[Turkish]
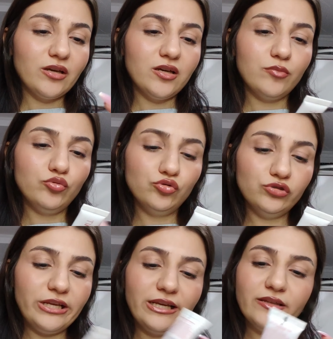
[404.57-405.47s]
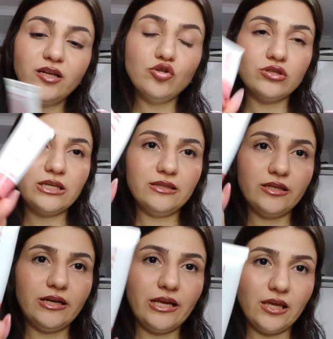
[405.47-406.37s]
Ee, bunun rengi de
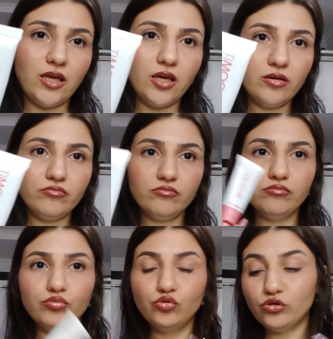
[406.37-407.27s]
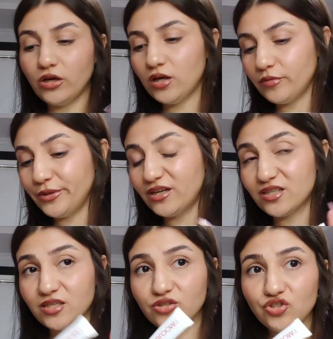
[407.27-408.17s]
rosette rengi. Bunu da bir
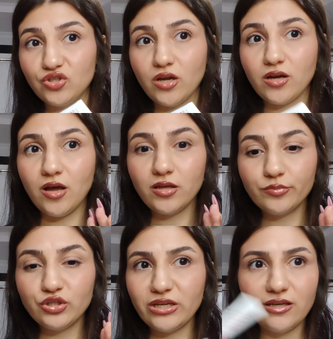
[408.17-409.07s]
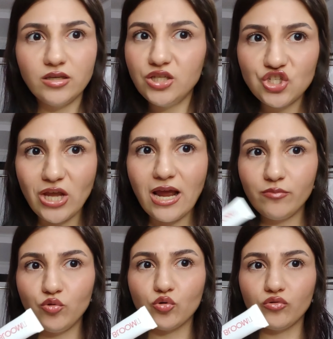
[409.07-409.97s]
ara satıştan kalkmıştı. Hiç
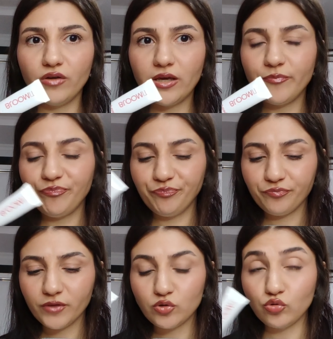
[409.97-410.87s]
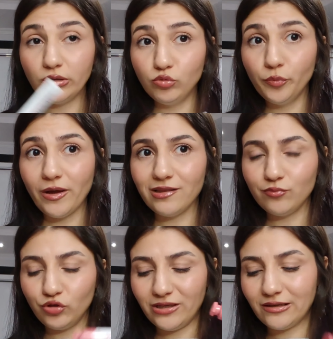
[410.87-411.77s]
gelmiyordu ve sonunda bulup
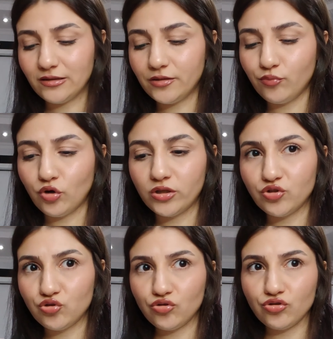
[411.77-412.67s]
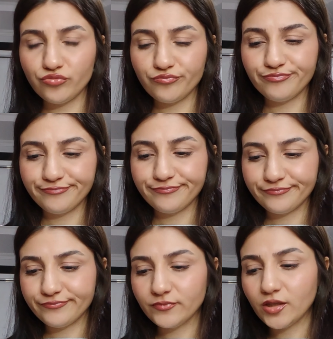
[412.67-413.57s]
aldım bunu yedekledim bu arada şükür.
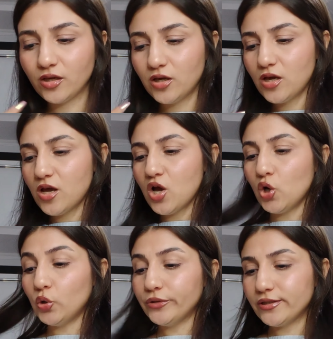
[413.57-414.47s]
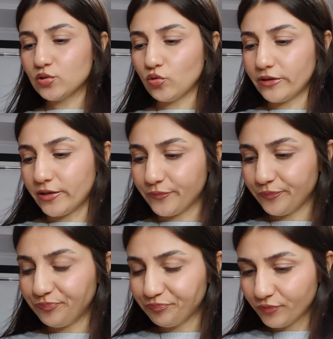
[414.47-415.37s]
Ondan sonra
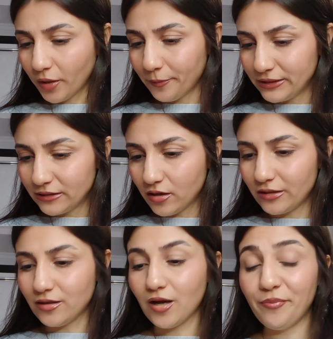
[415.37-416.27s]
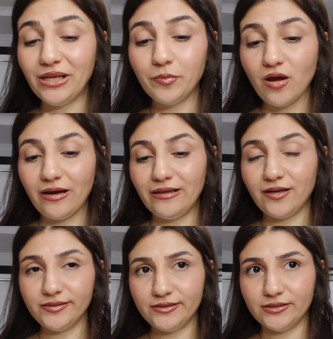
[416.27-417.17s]
bir tane daha benim
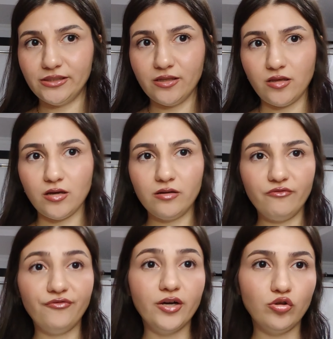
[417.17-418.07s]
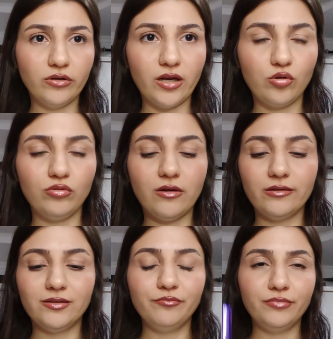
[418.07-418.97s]
highlighter ya da far olarak
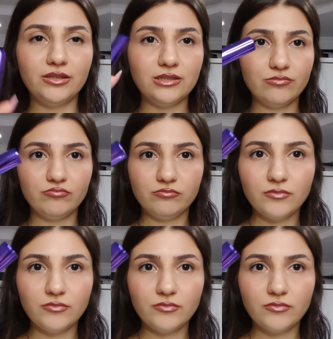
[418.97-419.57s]
kullandığım bir